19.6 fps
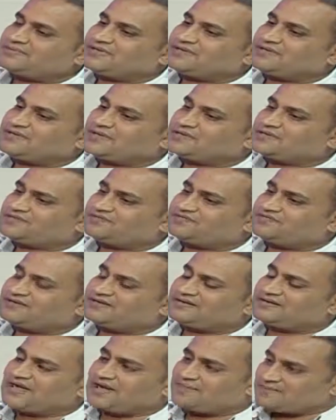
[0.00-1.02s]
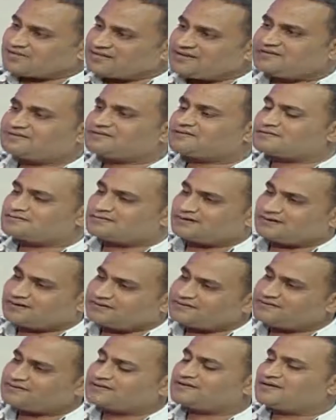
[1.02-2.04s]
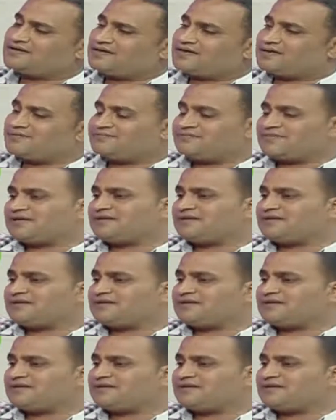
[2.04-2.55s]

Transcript: بنكثف العمليات الزراعيه أوه.